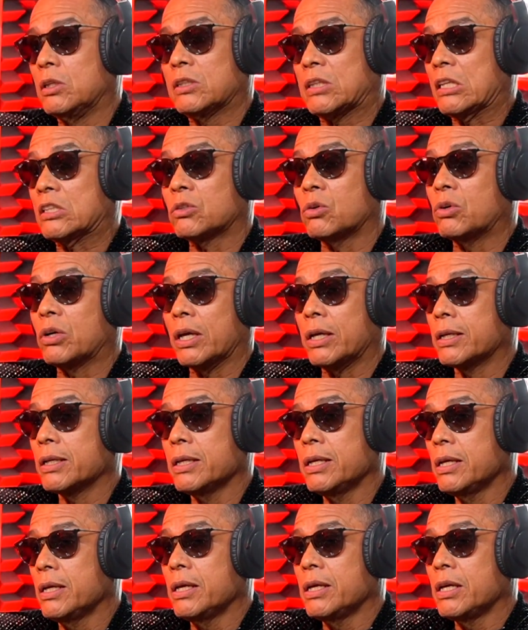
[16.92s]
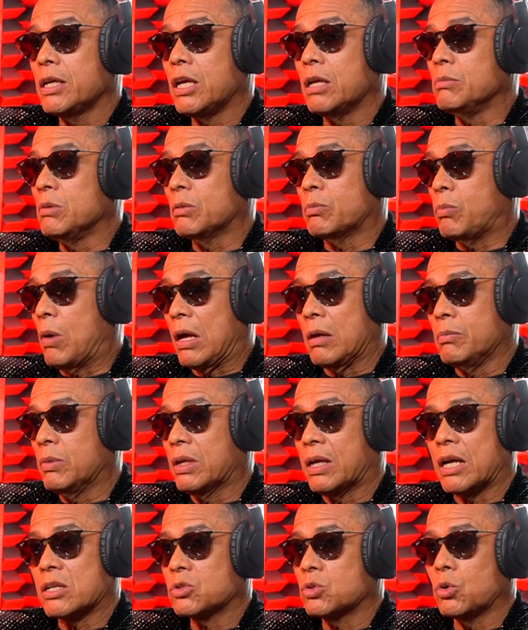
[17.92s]
tienes que escoger. En mi, en mi
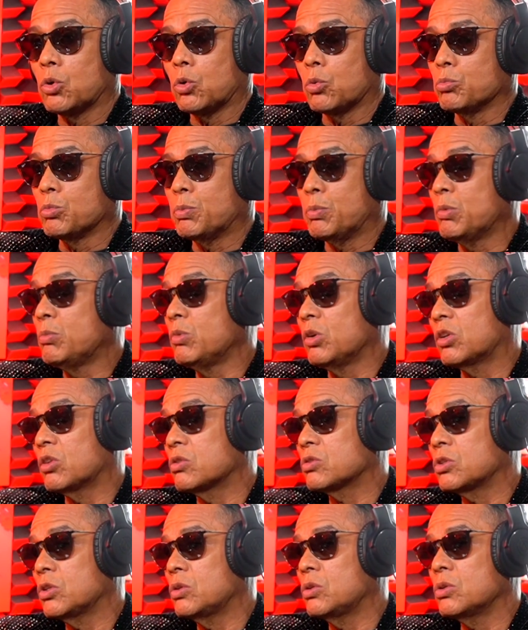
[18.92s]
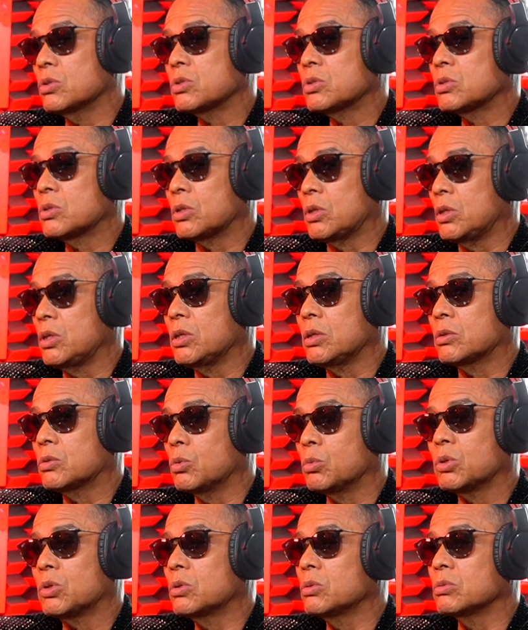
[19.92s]
caso, mis primeros dos hijos sí
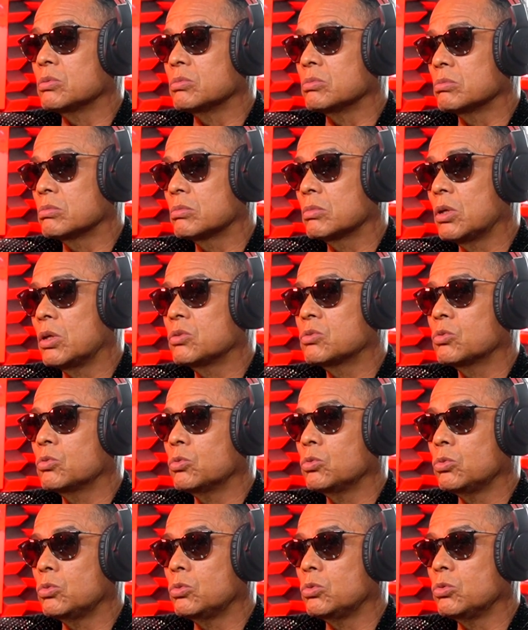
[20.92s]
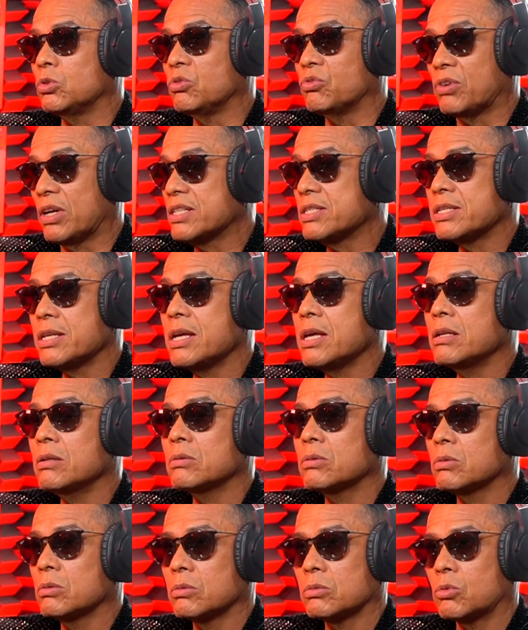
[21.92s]
estuvieron en su infancia,
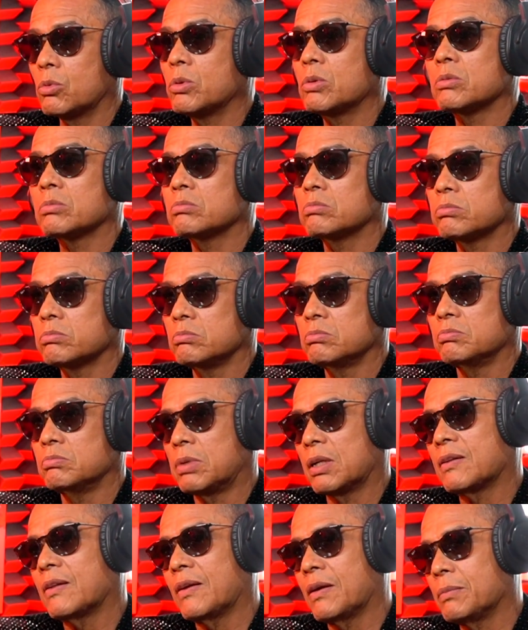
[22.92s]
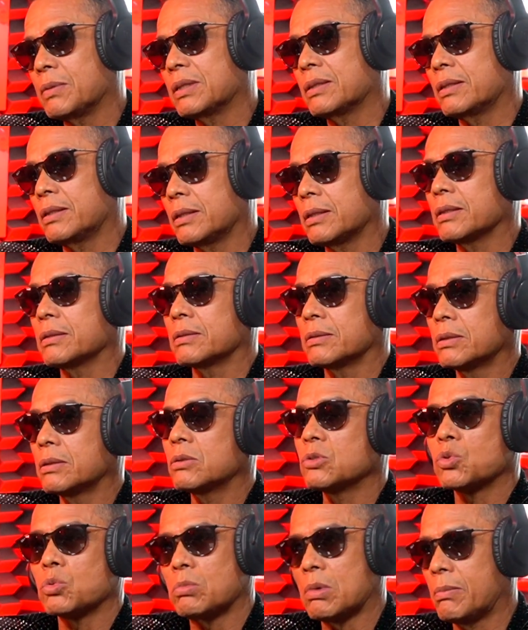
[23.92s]
estuvieron prácticamente
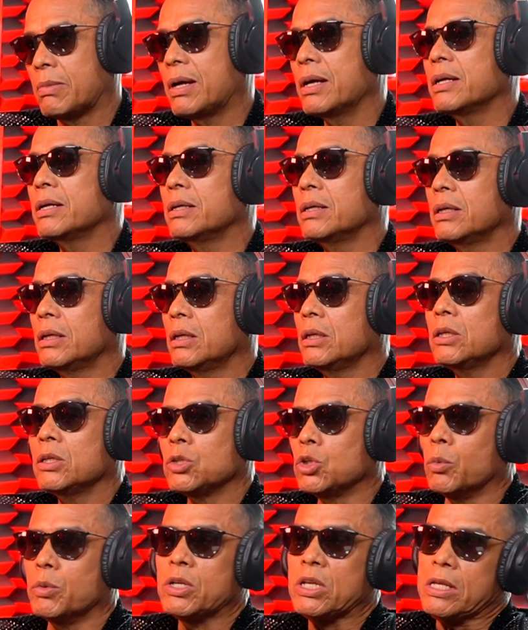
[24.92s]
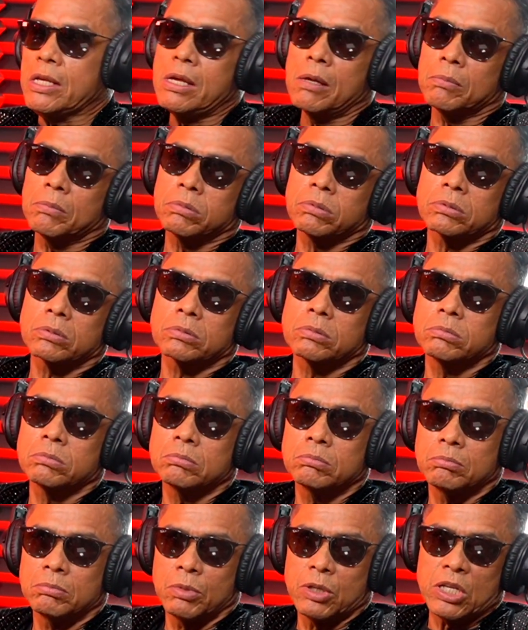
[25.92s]
con su mamá. Yo venía, pues
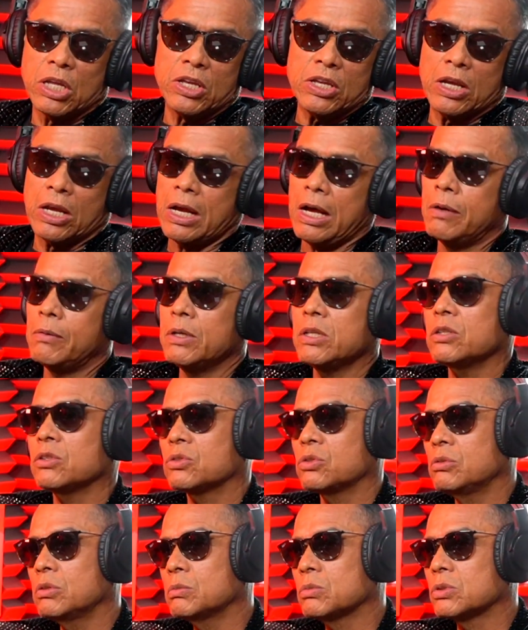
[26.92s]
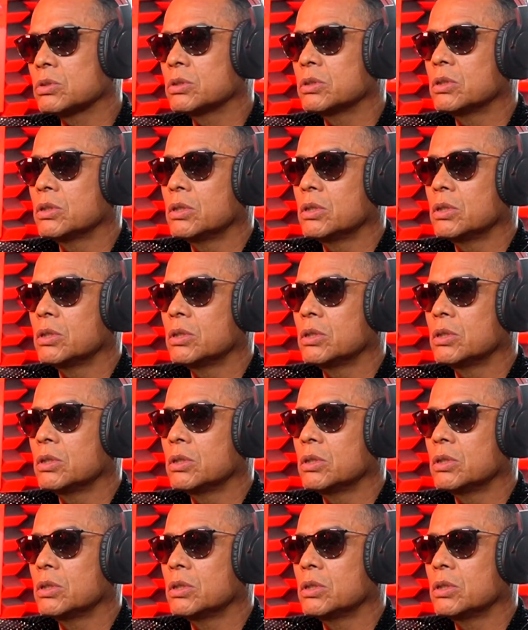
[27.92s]
venía, llegaba y nos íbamos.